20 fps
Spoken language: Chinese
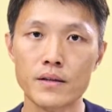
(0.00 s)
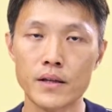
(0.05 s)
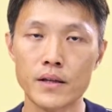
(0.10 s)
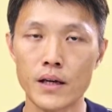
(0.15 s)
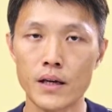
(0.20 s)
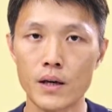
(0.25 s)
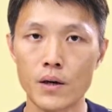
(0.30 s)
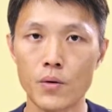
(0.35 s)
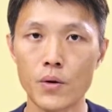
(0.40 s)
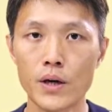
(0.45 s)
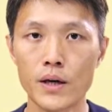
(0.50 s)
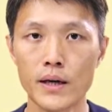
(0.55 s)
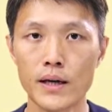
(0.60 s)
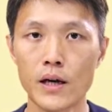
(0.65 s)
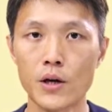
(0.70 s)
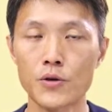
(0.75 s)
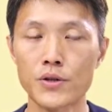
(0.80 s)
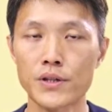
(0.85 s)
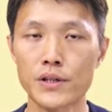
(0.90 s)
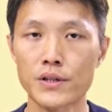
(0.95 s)
那我很
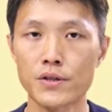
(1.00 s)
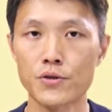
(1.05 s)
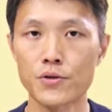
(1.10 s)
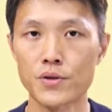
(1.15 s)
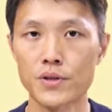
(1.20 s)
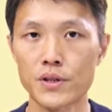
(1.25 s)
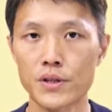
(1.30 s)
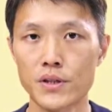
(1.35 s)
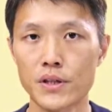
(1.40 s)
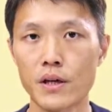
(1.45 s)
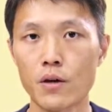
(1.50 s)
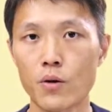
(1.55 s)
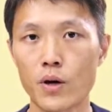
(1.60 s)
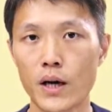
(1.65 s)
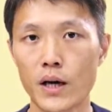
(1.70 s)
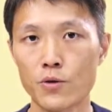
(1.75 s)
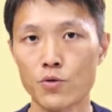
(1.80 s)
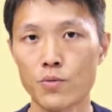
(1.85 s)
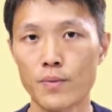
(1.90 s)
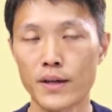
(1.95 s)
高兴，就是千
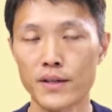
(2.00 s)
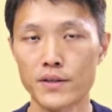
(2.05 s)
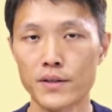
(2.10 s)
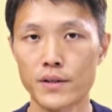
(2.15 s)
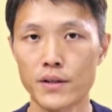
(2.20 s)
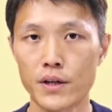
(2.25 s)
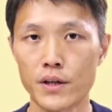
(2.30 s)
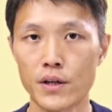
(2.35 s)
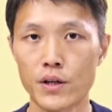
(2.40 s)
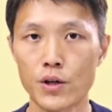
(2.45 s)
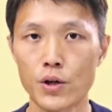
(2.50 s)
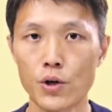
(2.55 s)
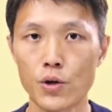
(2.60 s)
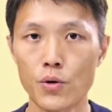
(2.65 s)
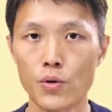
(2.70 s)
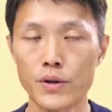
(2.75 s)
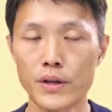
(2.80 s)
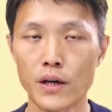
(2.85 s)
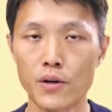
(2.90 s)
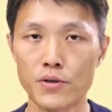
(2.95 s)
华出版社能
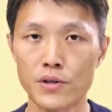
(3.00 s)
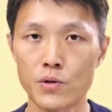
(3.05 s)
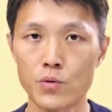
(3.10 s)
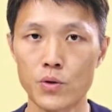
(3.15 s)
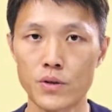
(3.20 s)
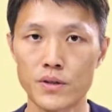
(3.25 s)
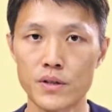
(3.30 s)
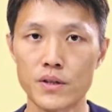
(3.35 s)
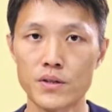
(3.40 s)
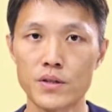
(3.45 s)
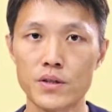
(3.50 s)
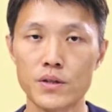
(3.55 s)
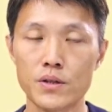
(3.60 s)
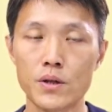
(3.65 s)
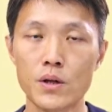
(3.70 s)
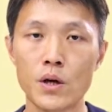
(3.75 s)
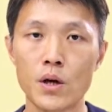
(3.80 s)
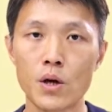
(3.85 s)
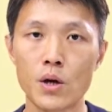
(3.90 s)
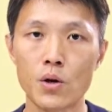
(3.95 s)
够邀请我这
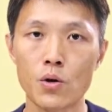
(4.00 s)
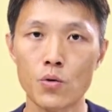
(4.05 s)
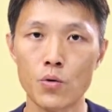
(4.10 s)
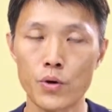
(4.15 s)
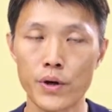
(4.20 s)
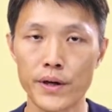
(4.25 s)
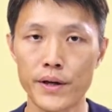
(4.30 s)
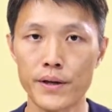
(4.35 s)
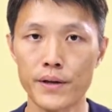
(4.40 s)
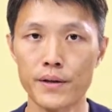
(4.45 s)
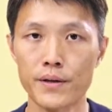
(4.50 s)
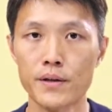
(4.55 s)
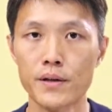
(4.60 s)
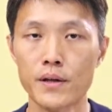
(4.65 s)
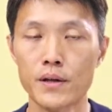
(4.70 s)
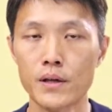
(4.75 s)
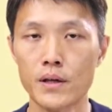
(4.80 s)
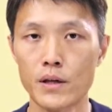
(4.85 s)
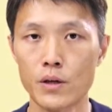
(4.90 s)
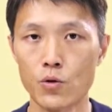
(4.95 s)
次为
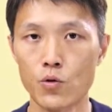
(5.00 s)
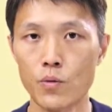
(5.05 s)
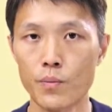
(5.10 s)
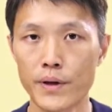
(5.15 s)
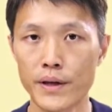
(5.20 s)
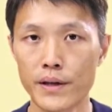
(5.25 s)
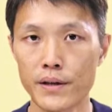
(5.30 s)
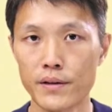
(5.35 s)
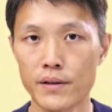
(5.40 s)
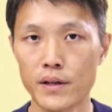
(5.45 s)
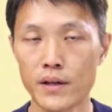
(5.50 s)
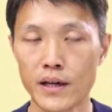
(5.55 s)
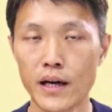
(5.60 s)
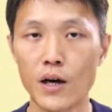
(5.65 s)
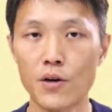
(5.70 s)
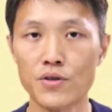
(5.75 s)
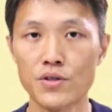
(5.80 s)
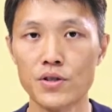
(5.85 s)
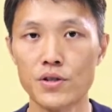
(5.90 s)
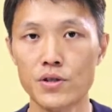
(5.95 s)
呃国民的
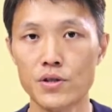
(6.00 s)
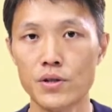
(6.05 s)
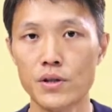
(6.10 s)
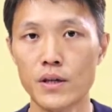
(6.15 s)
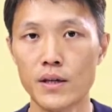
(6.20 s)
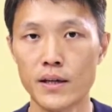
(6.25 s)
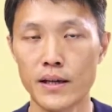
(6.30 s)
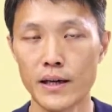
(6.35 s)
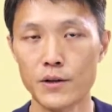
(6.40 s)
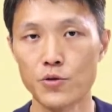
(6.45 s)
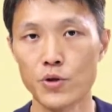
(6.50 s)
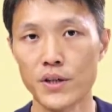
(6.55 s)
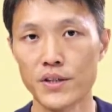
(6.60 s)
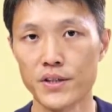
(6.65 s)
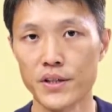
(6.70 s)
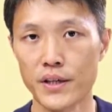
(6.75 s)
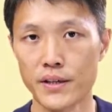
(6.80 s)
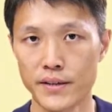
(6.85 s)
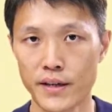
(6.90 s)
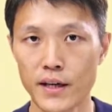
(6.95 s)
考试来撰
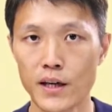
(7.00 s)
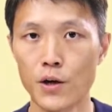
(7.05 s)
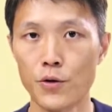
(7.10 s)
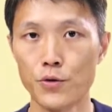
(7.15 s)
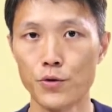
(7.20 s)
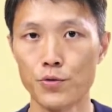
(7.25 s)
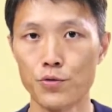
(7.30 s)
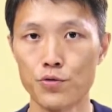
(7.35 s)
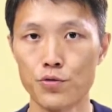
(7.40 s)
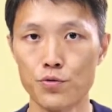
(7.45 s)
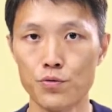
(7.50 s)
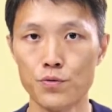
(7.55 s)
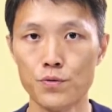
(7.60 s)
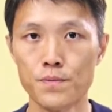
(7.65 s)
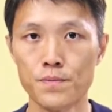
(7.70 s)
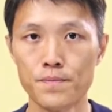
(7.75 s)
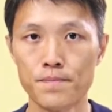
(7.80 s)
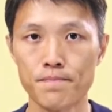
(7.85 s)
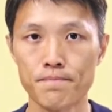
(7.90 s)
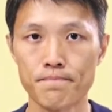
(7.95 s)
写参考用书。
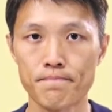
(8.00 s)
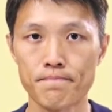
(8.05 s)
